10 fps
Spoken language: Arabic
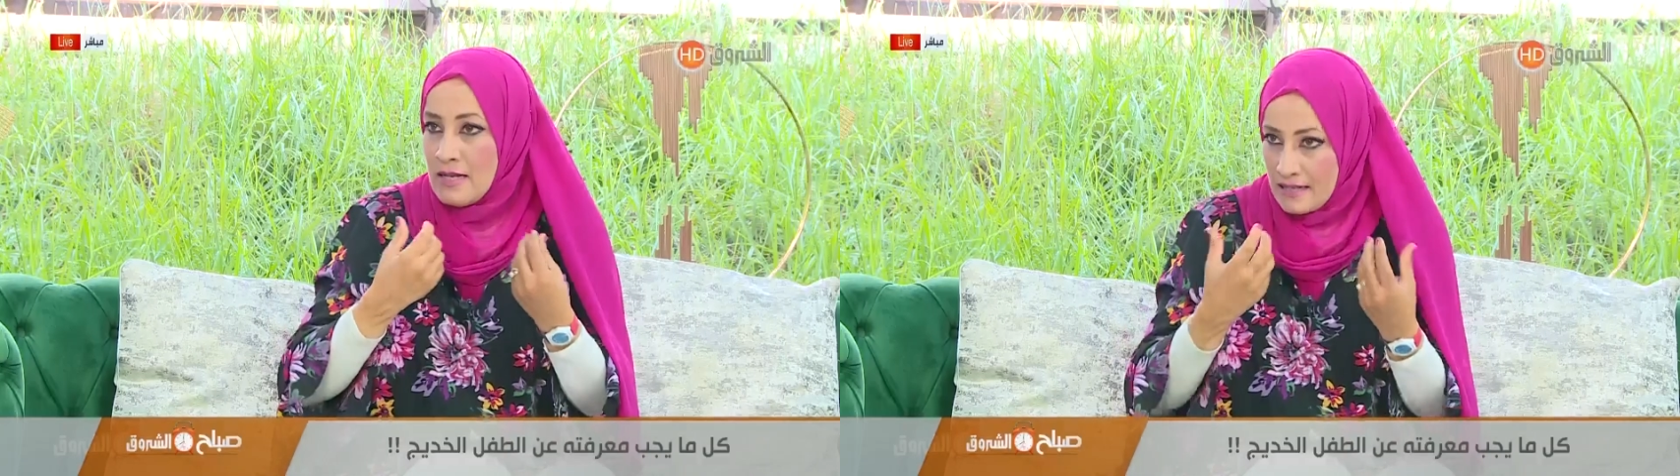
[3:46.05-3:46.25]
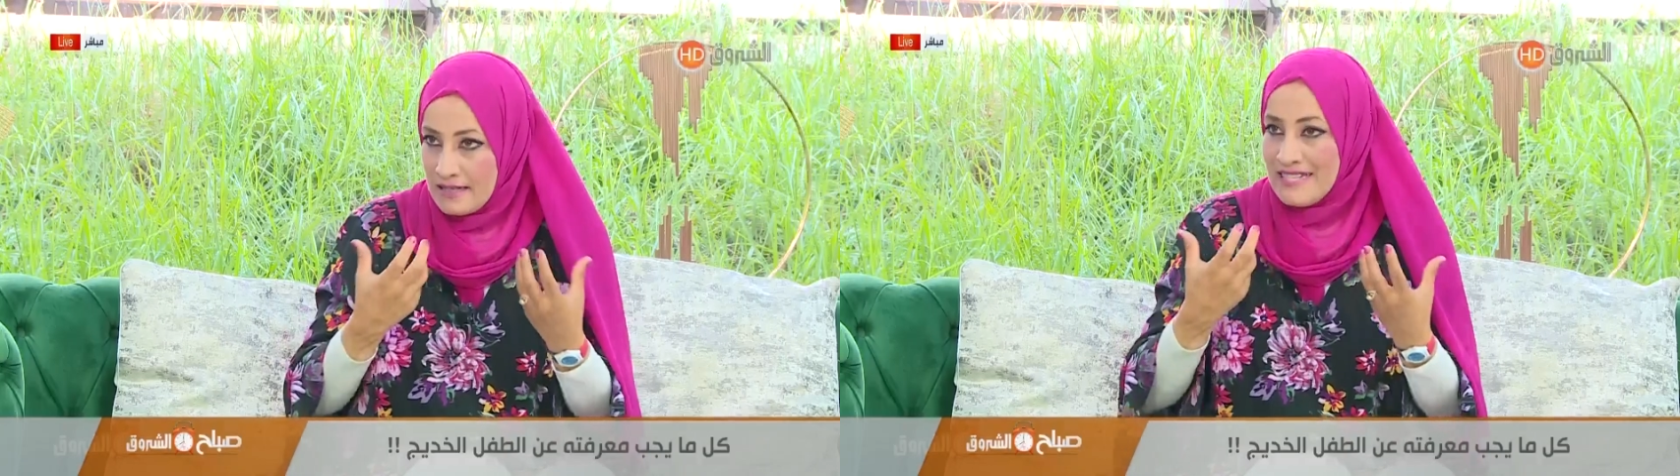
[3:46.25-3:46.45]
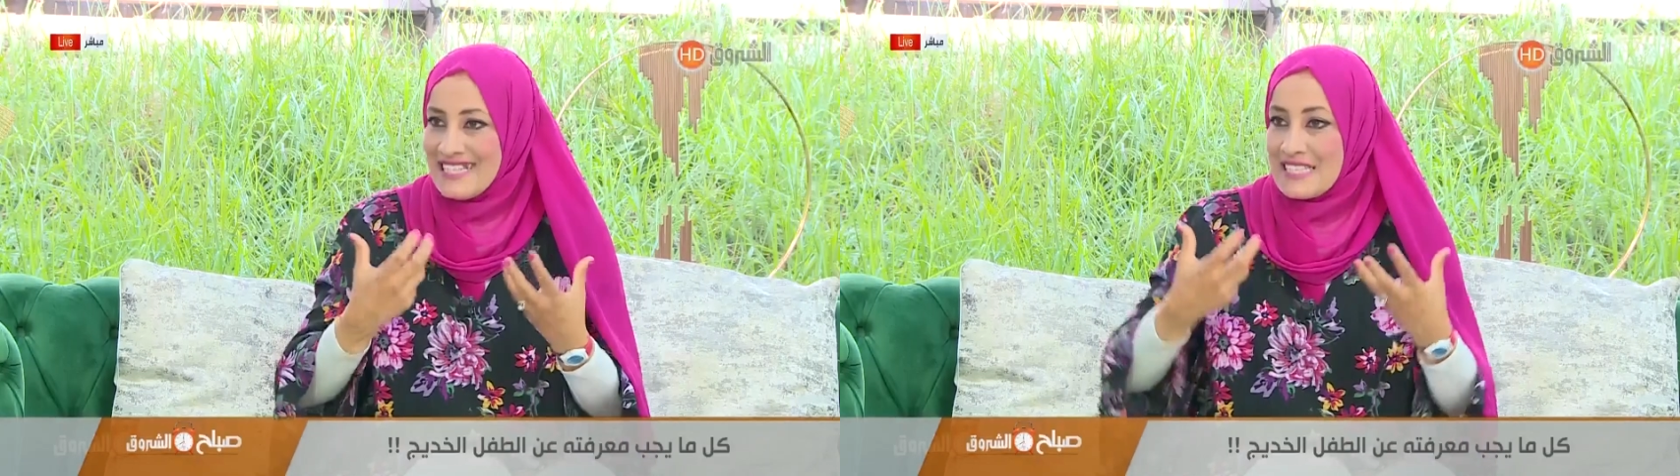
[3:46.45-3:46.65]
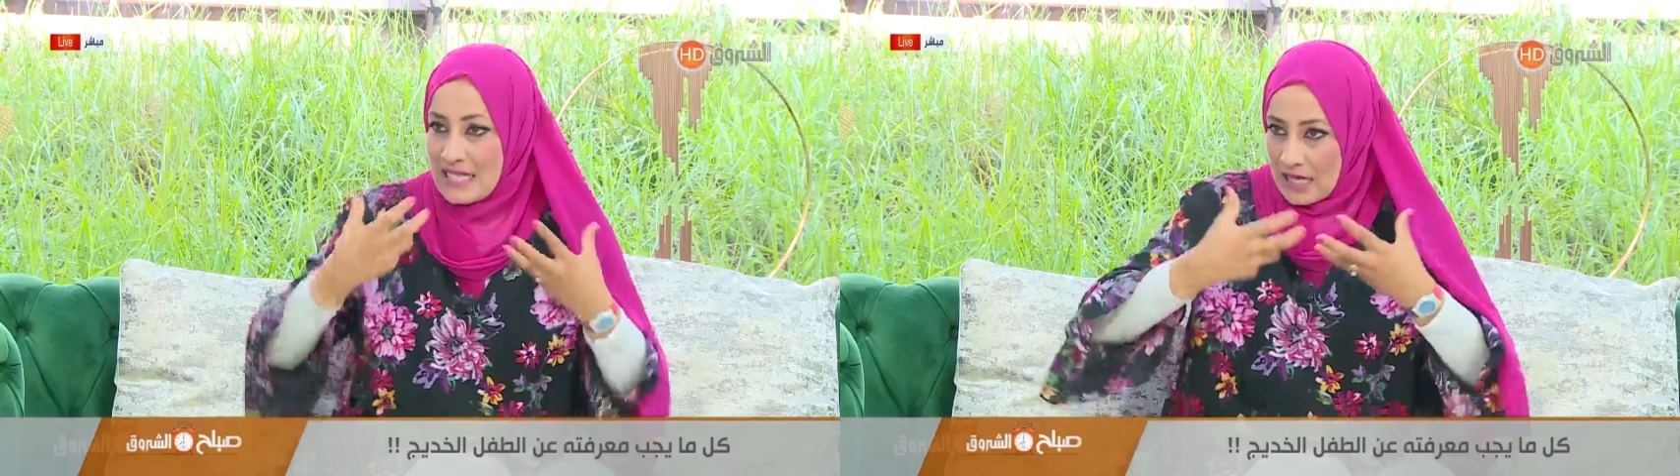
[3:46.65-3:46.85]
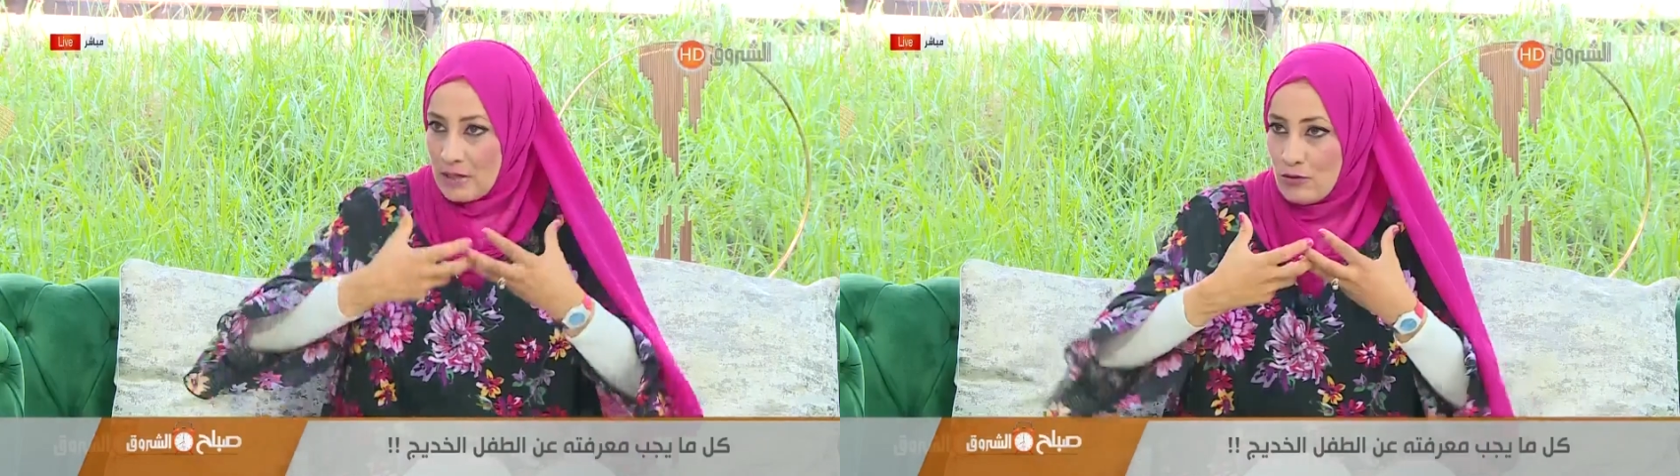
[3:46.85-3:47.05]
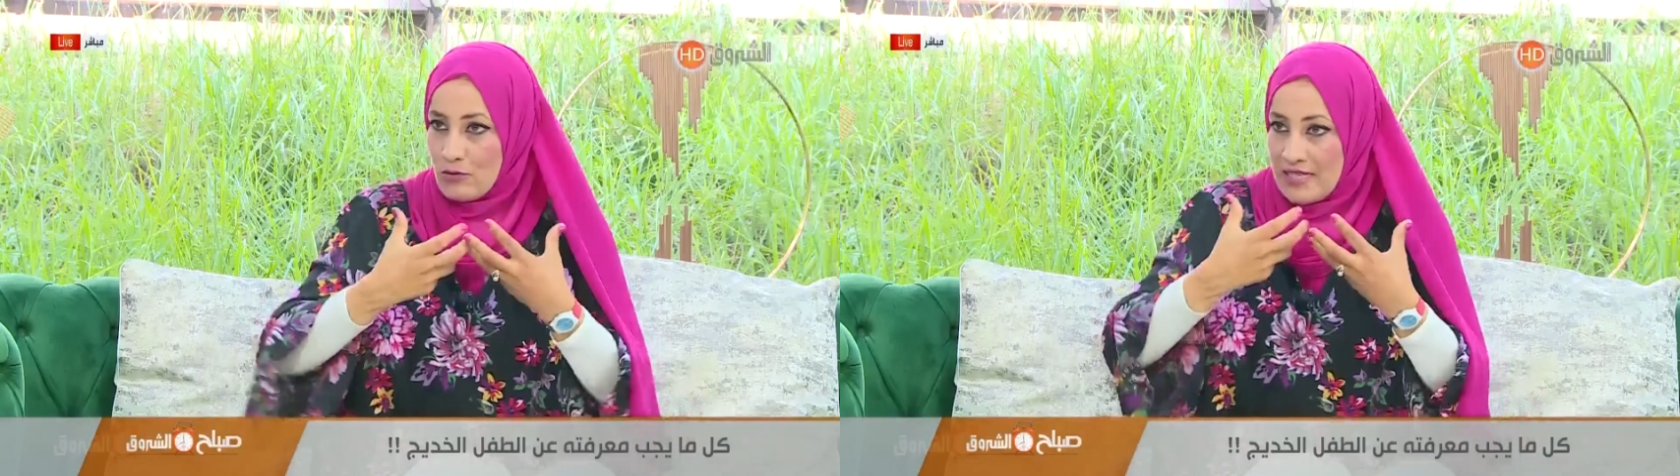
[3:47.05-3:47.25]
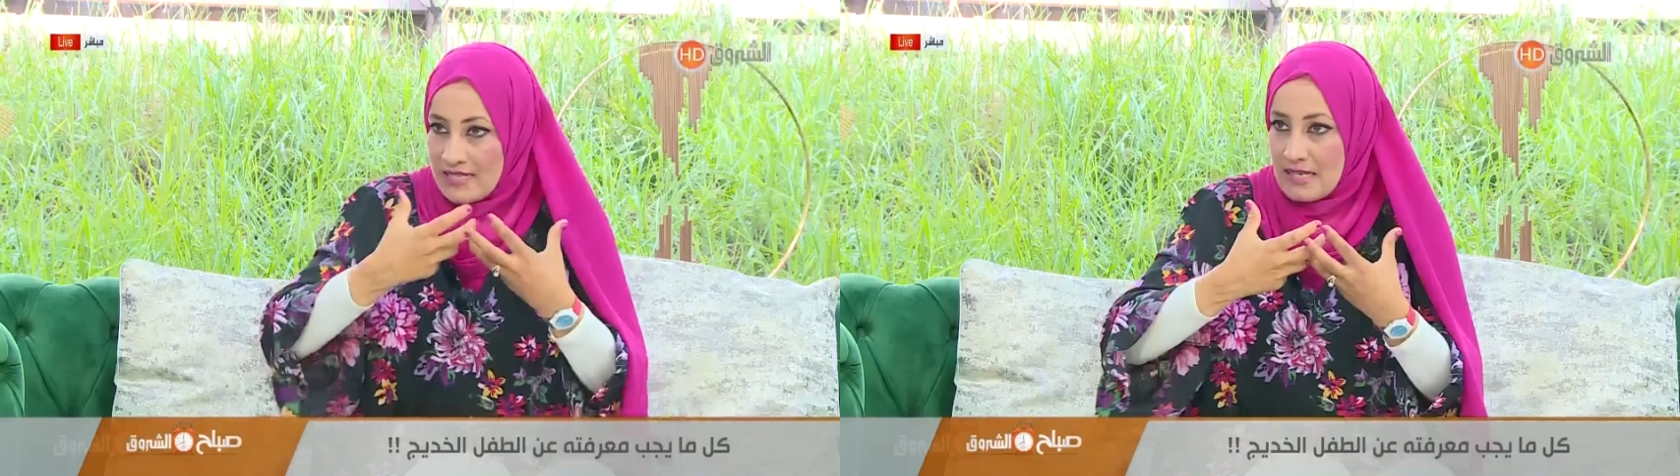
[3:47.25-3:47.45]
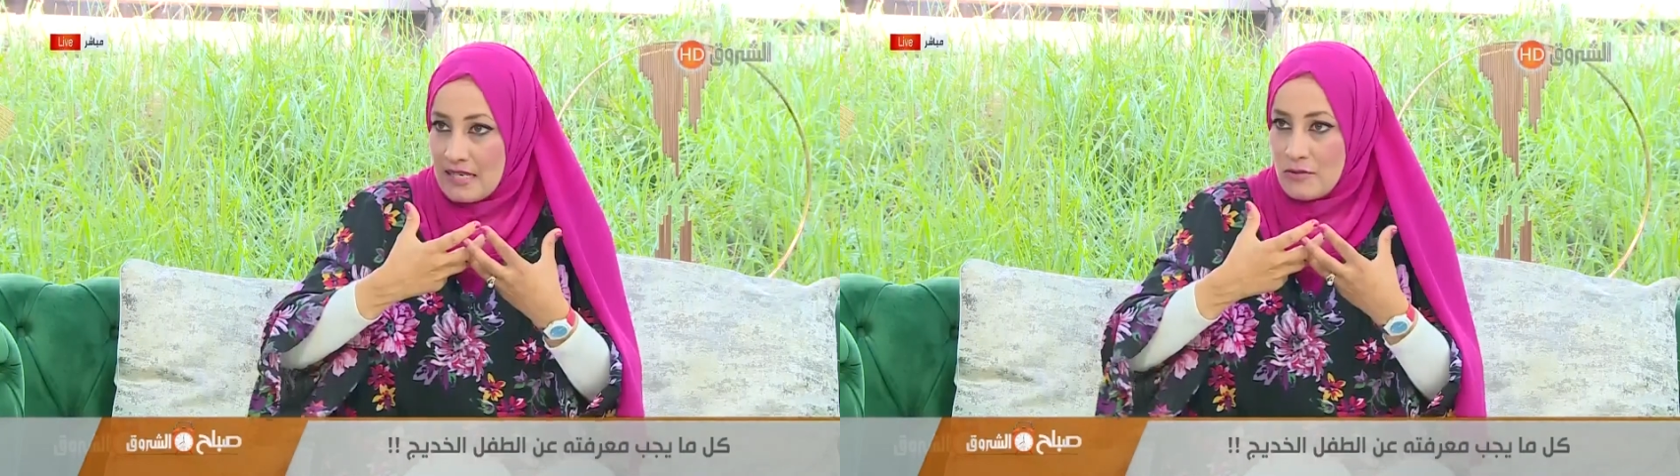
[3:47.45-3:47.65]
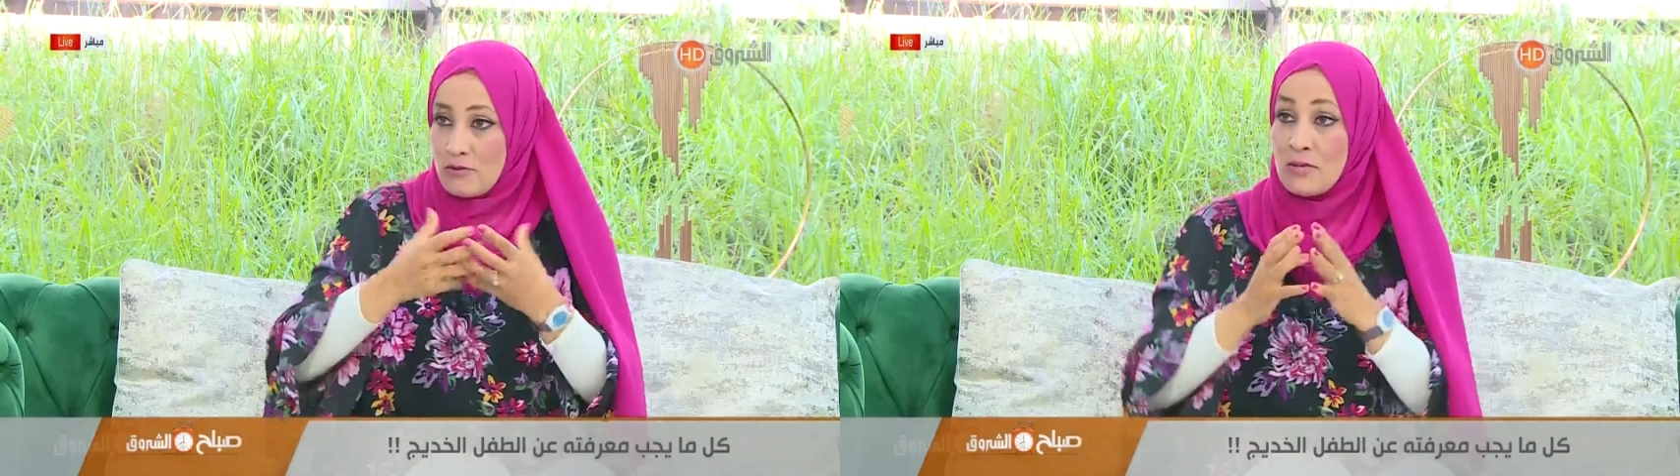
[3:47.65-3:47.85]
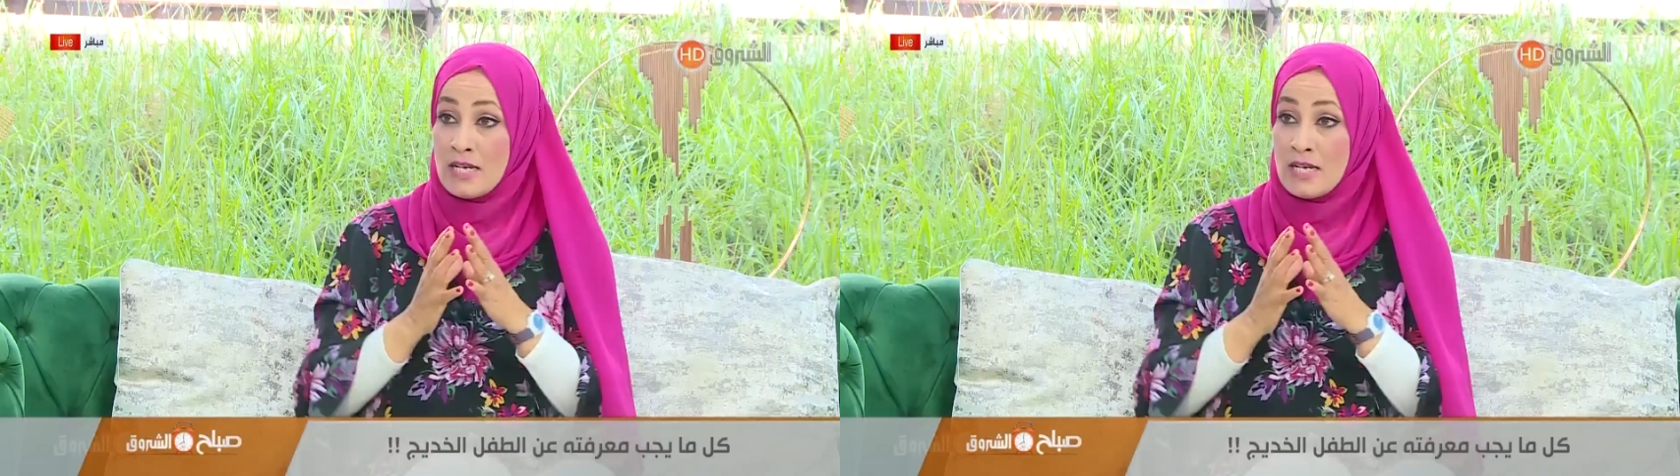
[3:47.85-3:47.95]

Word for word: عادي يسخنوا اللي يسخنوا